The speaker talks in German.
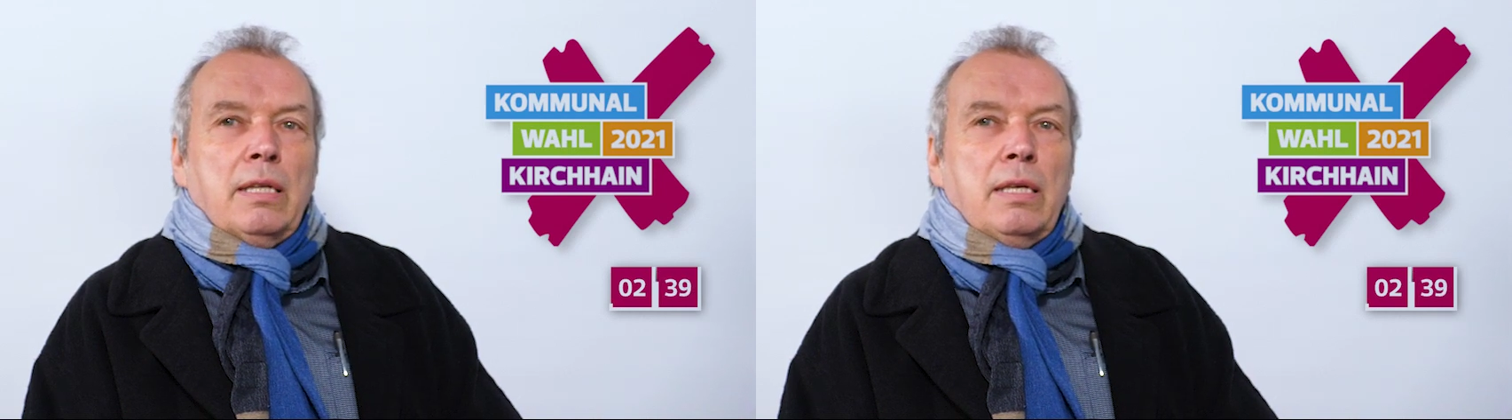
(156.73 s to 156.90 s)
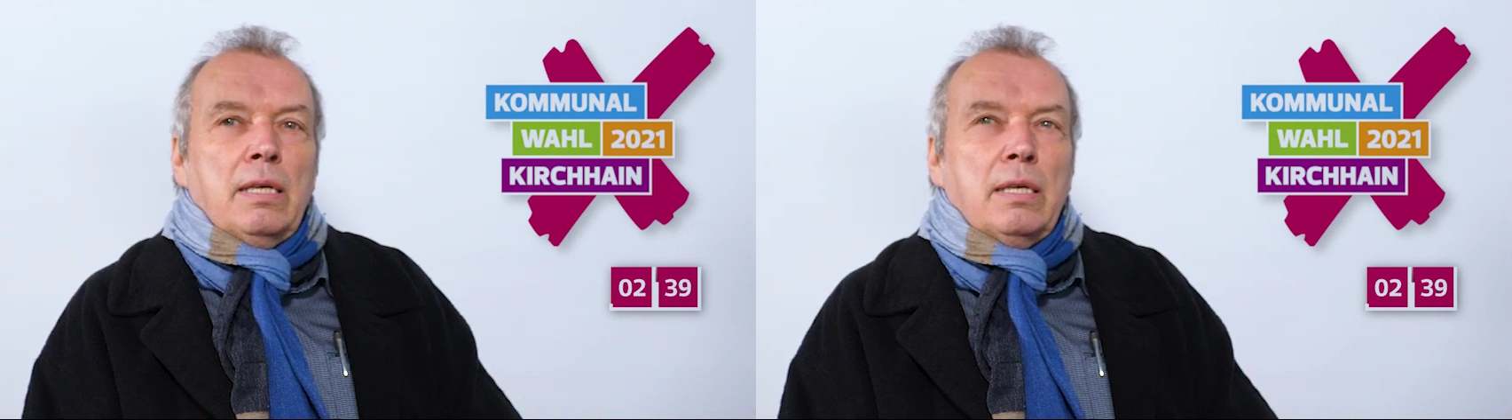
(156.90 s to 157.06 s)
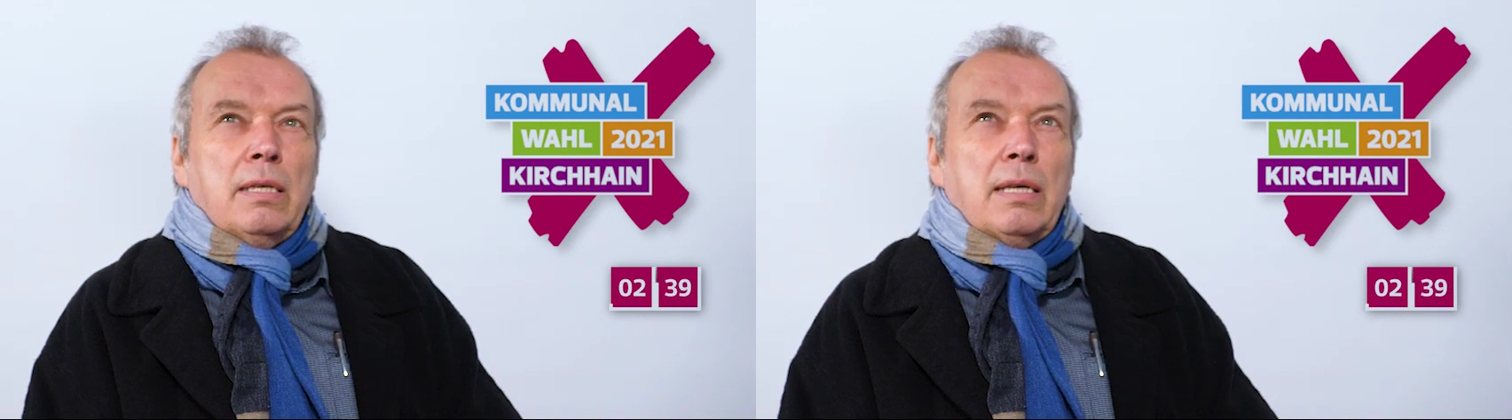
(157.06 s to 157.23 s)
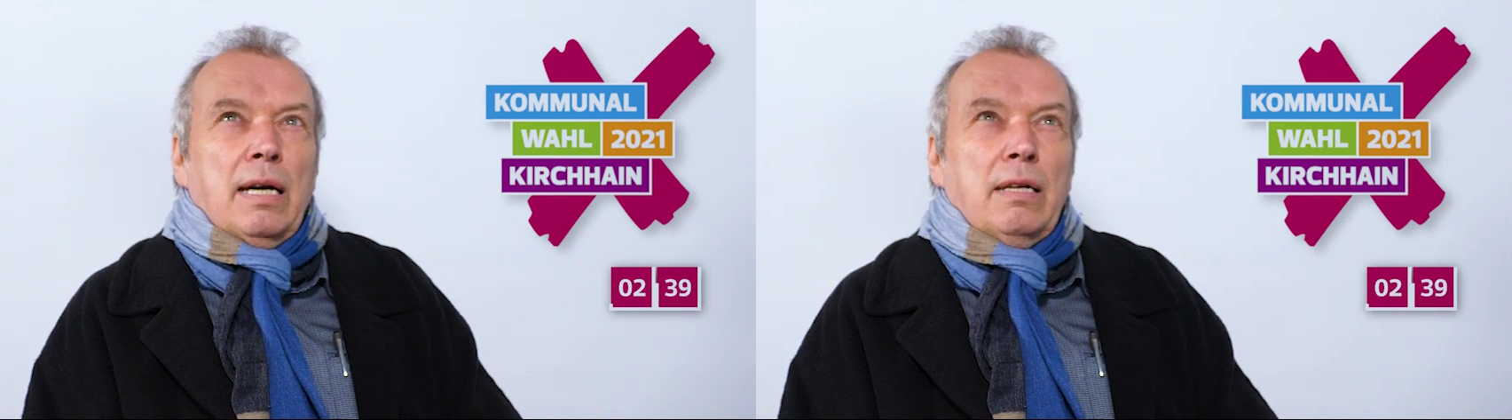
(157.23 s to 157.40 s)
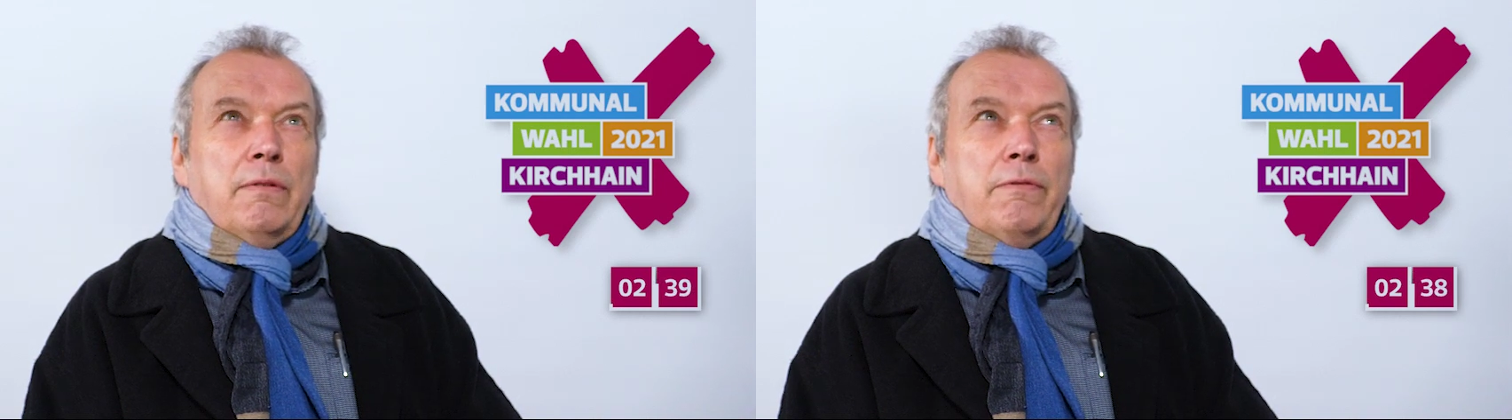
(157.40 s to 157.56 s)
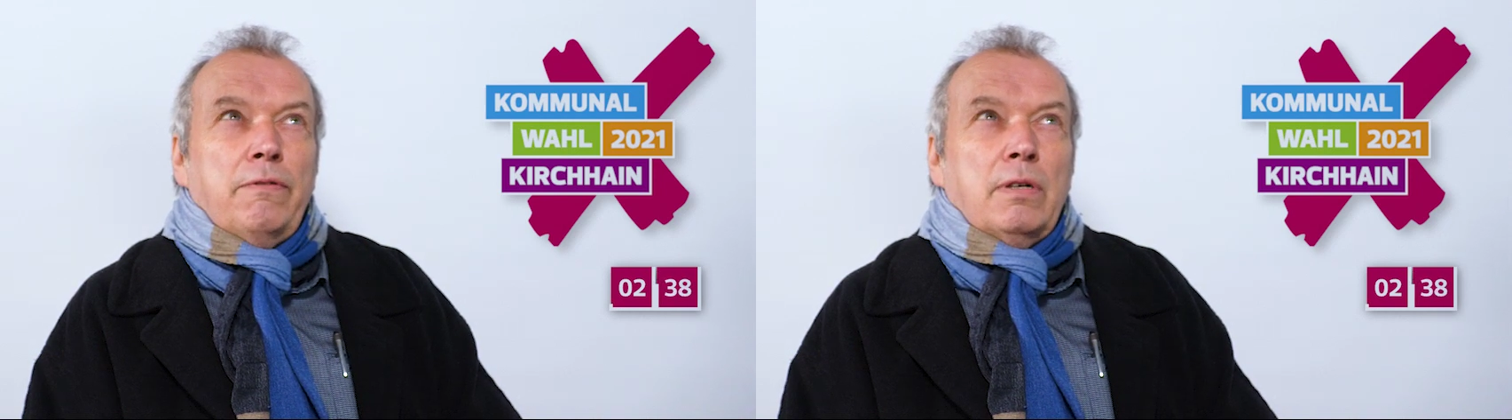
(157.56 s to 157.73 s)
die ich
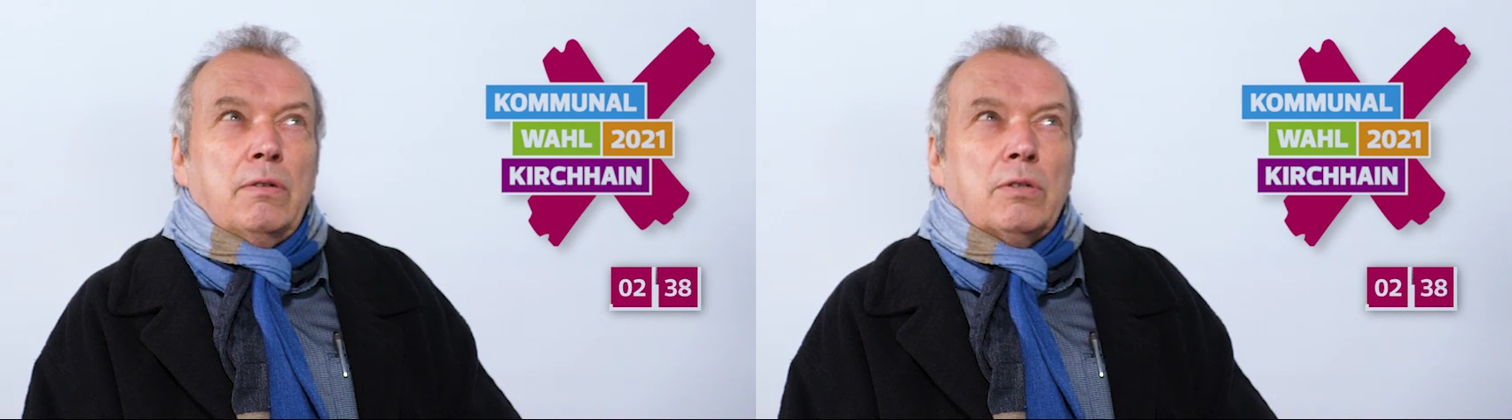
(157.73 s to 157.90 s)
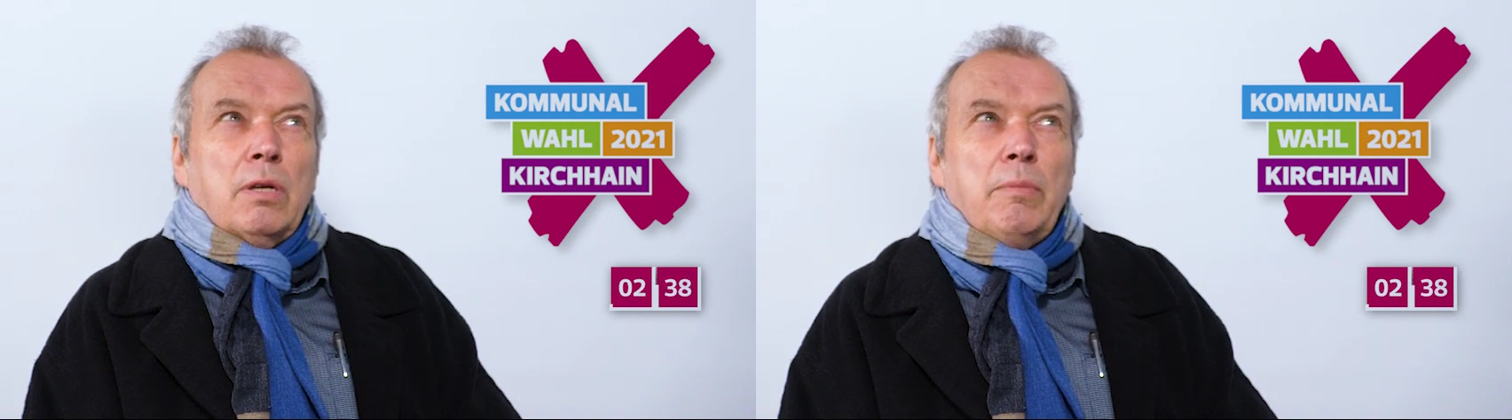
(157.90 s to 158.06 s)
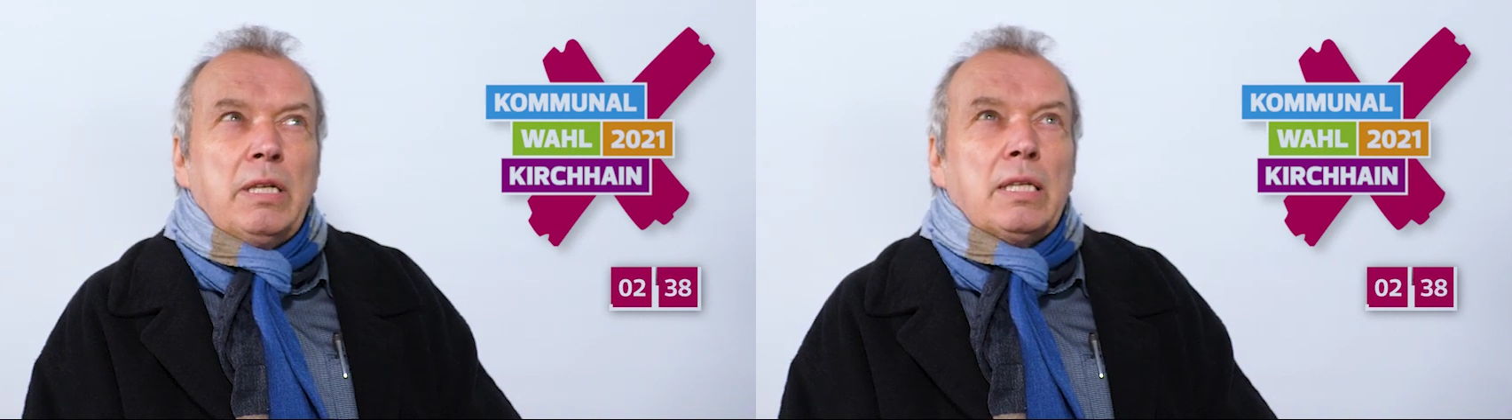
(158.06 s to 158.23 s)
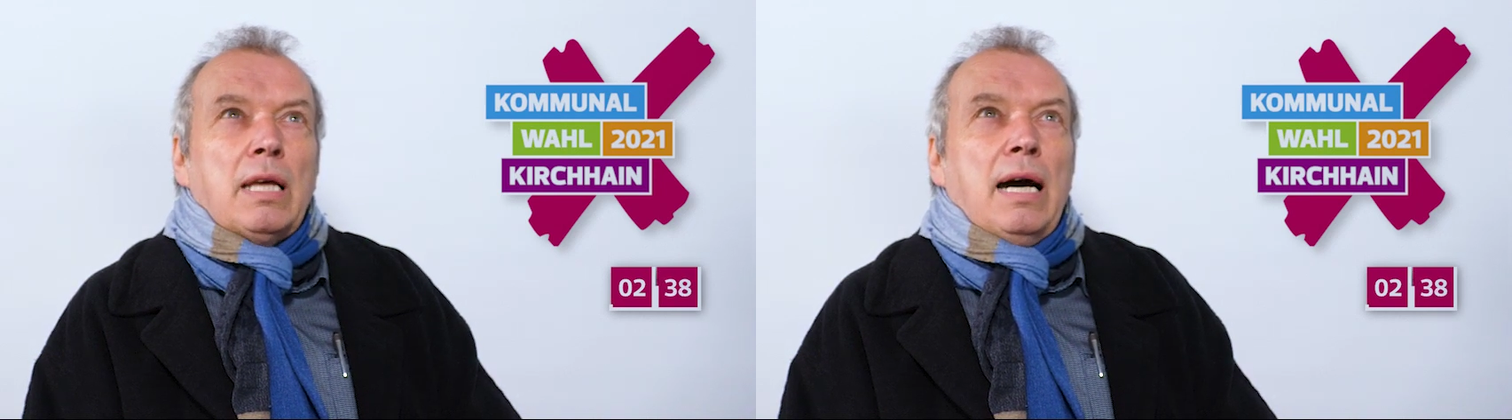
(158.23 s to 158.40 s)
Anfang oder Mitte